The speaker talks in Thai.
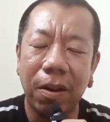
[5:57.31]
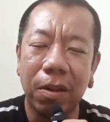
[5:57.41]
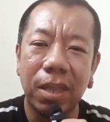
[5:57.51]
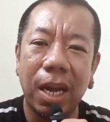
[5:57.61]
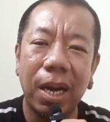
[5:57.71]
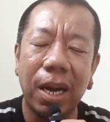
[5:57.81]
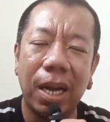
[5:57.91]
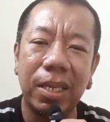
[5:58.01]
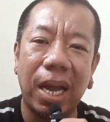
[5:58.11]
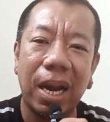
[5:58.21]
ด็อกเตอร์
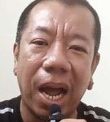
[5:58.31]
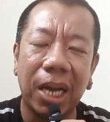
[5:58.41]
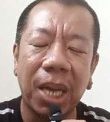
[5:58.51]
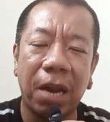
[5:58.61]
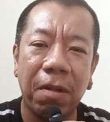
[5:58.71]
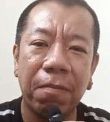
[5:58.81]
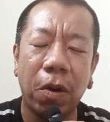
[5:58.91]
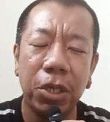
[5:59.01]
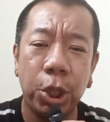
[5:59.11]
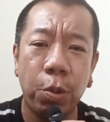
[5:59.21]
อาจารย์หลังชันวิทย์ผ
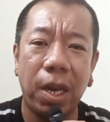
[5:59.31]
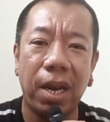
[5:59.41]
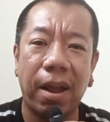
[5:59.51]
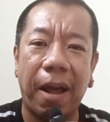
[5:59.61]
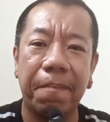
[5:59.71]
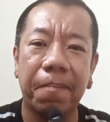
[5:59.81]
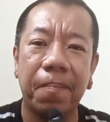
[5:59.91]
ลชีวินนะครับ